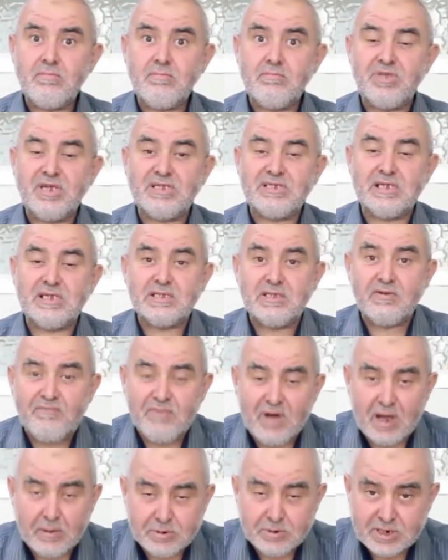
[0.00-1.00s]
بدا
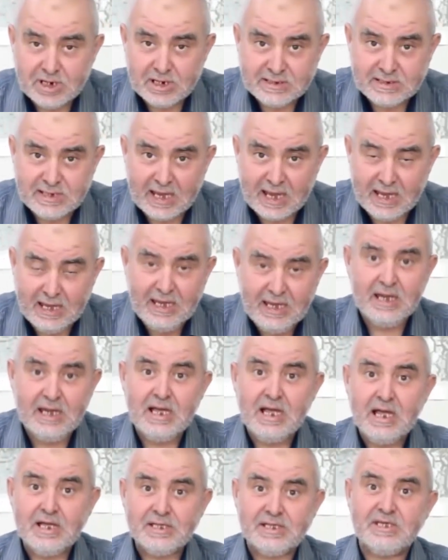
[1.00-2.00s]
تيتدفق بشكل
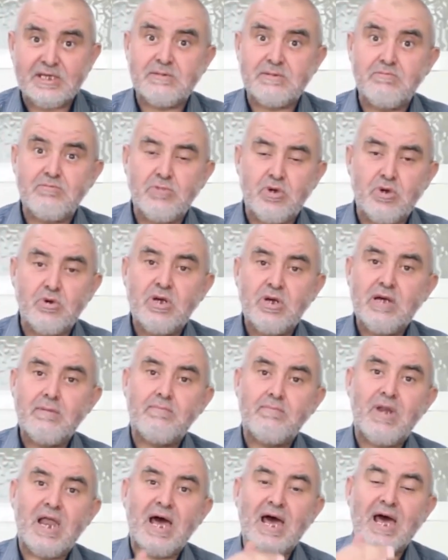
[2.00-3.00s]
صحيح تنسميو
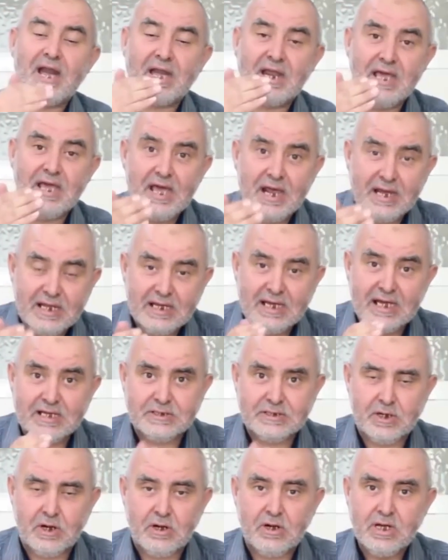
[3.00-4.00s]
بلا
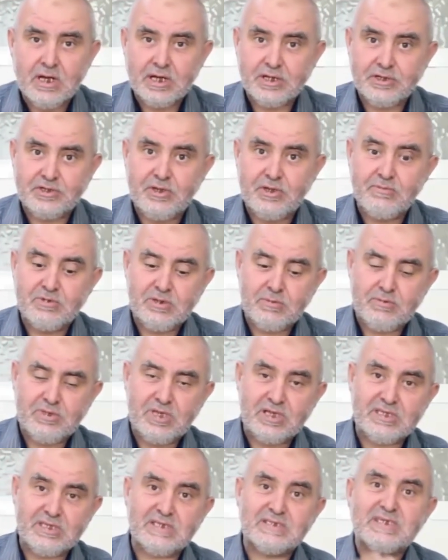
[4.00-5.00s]
ريريغاسيون الدم
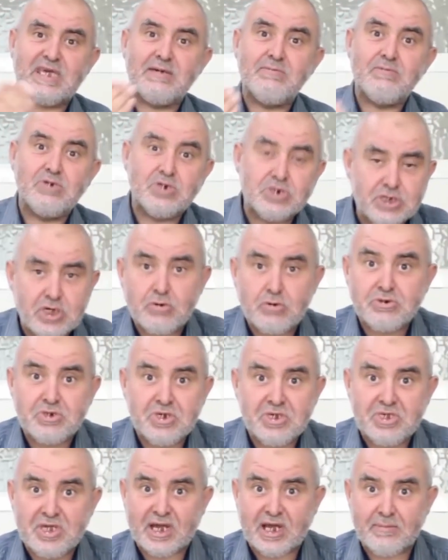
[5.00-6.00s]
تبدا تيسقي من جدة
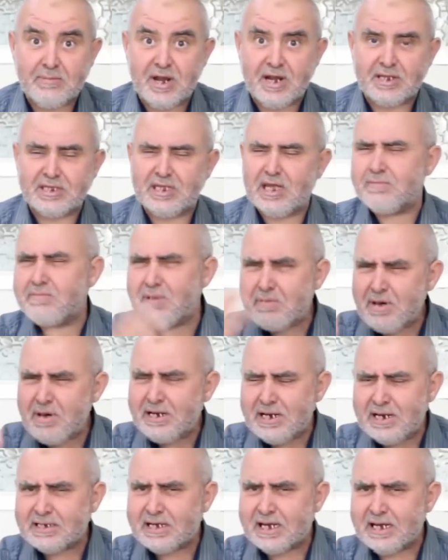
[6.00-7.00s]
وجديد داك المناطق ما
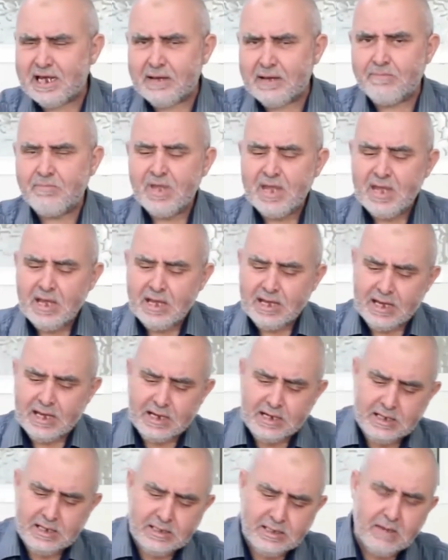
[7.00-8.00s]
معنى الكلام
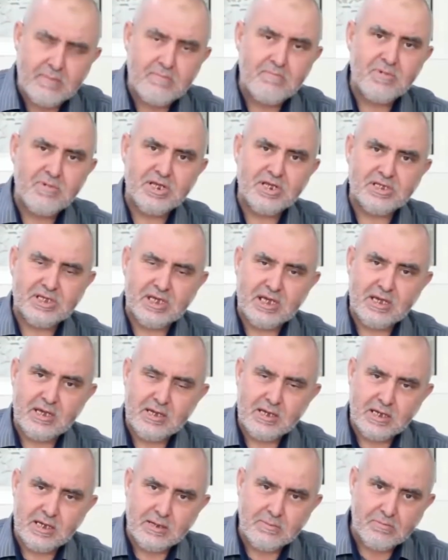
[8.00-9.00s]
يعني الدم ملي
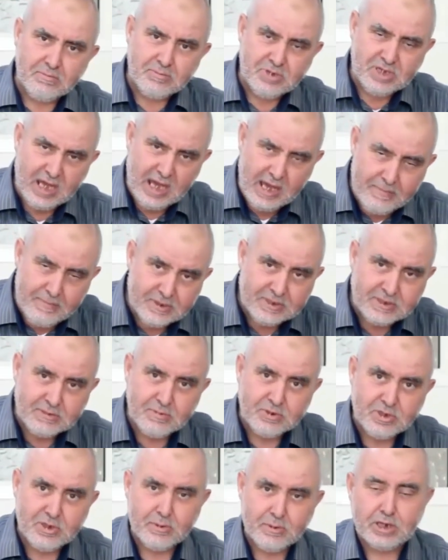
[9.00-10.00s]
تي تيحبس
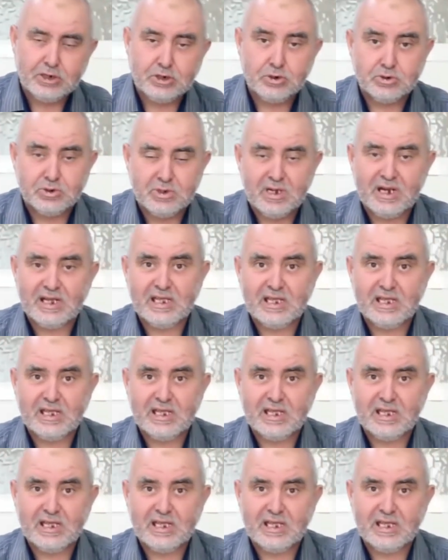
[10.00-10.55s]
ما تيبقاش يوصل